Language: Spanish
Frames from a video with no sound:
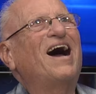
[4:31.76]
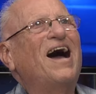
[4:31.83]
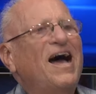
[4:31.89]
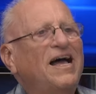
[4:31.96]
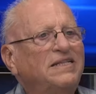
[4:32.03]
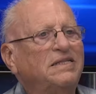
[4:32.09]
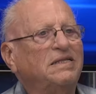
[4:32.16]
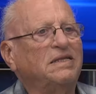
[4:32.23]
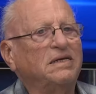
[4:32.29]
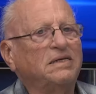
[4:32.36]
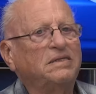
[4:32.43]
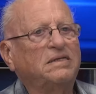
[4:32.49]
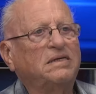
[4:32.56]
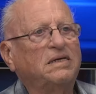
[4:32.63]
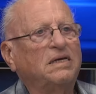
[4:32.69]

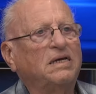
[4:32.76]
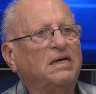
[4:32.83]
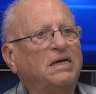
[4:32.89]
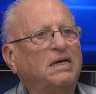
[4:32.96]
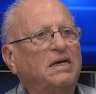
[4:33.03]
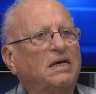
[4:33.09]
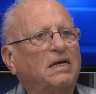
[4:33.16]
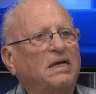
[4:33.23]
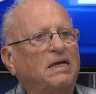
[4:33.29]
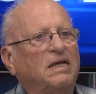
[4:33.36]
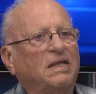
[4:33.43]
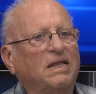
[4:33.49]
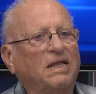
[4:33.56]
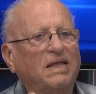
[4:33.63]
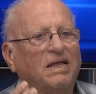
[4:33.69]
antes eh,
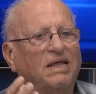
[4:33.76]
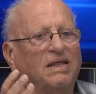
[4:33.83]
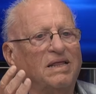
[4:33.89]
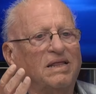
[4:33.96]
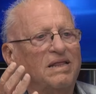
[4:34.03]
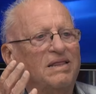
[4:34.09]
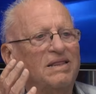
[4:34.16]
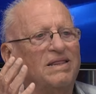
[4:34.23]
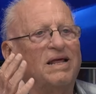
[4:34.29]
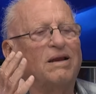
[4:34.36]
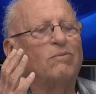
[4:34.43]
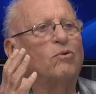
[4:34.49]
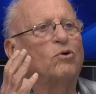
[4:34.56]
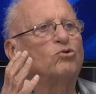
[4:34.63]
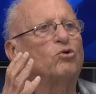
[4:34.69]
eh,
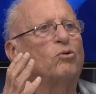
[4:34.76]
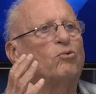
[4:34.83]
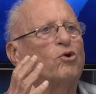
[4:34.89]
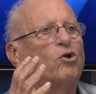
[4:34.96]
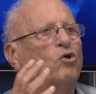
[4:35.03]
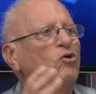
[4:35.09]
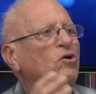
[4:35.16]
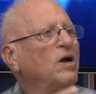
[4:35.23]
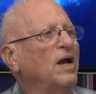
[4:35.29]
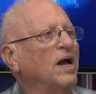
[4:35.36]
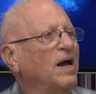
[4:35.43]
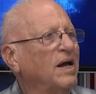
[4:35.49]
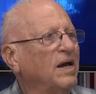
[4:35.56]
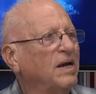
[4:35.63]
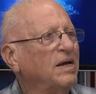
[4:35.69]
del voto
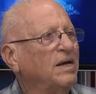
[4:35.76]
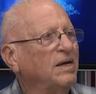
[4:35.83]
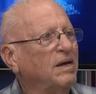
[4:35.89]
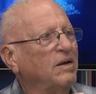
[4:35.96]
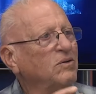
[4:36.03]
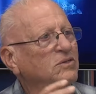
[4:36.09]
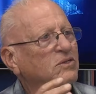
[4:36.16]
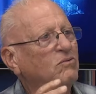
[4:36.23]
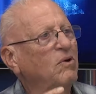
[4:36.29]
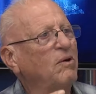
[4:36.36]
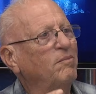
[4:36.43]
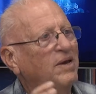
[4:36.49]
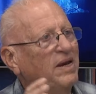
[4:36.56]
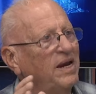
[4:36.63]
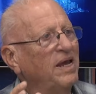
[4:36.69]
bronca que lo llevó a
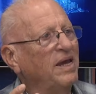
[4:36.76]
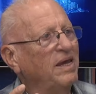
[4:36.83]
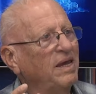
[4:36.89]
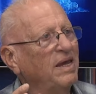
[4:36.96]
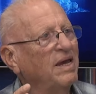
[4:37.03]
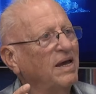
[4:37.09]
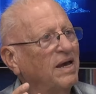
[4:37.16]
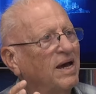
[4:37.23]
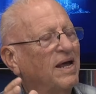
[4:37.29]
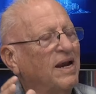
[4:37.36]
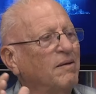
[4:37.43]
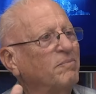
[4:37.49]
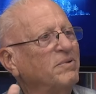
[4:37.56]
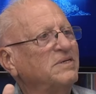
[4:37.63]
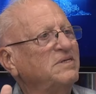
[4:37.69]
mi ley, a
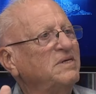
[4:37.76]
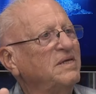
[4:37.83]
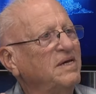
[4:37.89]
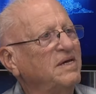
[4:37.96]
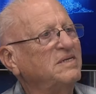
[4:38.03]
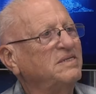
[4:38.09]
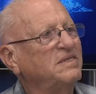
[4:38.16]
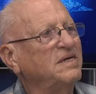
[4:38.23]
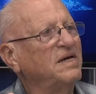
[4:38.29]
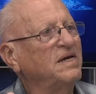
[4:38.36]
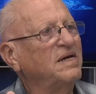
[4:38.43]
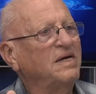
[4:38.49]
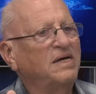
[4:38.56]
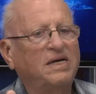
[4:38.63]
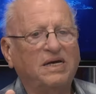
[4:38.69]
la
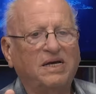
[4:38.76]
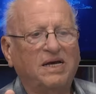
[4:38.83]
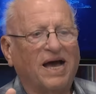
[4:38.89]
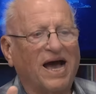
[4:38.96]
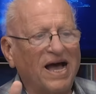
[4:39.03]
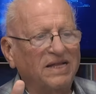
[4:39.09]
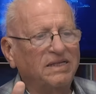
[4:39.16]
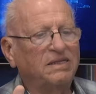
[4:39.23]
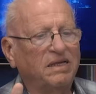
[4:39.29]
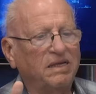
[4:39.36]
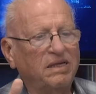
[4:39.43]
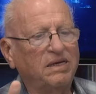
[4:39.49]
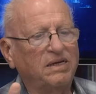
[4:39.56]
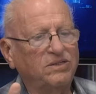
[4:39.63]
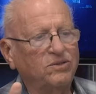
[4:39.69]
presidencia, antes
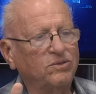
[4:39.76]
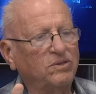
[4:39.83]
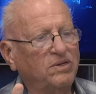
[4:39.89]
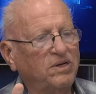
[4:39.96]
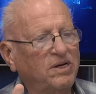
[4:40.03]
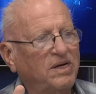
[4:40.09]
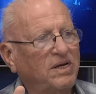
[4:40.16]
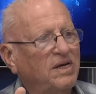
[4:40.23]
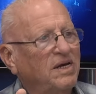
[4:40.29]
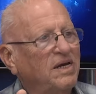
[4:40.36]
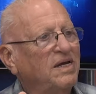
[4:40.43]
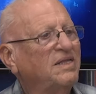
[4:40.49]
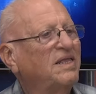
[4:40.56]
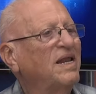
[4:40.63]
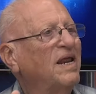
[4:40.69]
de eso
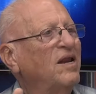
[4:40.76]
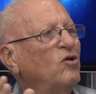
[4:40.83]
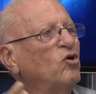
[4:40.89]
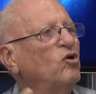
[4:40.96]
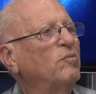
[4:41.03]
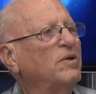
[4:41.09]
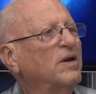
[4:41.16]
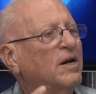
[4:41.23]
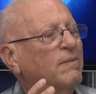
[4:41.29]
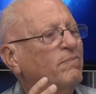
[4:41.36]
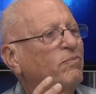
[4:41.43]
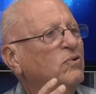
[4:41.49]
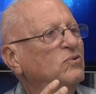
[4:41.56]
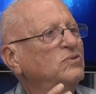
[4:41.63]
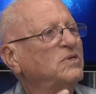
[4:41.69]
está la enorme
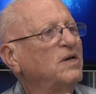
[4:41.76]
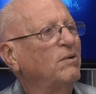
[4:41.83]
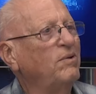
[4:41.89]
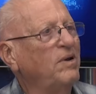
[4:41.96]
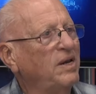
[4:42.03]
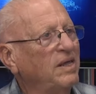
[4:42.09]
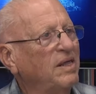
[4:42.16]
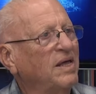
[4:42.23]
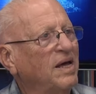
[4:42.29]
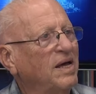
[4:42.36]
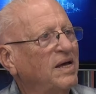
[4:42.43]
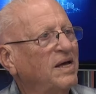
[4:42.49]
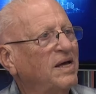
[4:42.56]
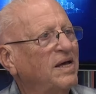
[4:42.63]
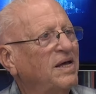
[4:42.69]

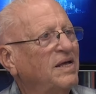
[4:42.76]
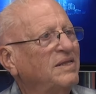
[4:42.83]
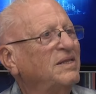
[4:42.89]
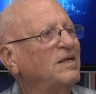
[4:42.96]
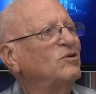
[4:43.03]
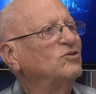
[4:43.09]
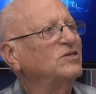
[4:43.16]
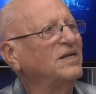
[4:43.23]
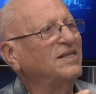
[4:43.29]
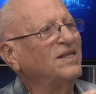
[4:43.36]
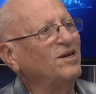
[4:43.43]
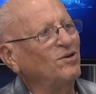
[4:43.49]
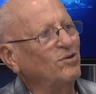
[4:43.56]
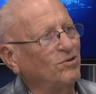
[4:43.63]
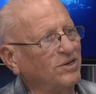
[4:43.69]
responsabilidad de los
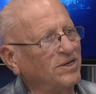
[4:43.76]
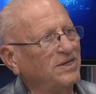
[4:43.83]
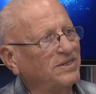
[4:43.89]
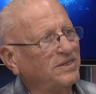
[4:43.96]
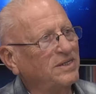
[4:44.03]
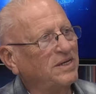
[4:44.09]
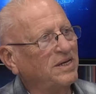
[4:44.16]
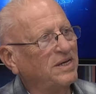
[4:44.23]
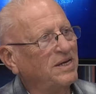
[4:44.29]
anteriores.